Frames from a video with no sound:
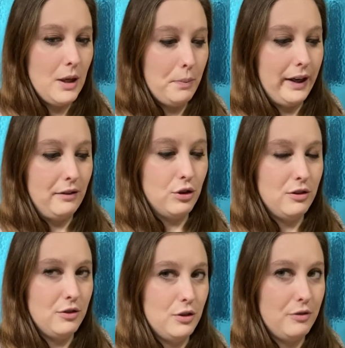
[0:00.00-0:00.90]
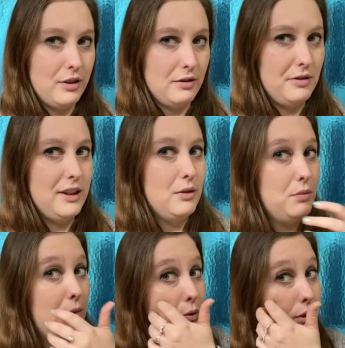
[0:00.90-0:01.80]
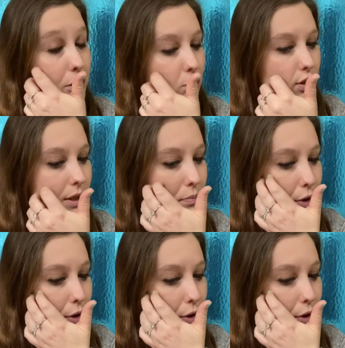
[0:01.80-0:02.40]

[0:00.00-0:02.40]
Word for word: perché volevo farvi vedere un bel po' di cose.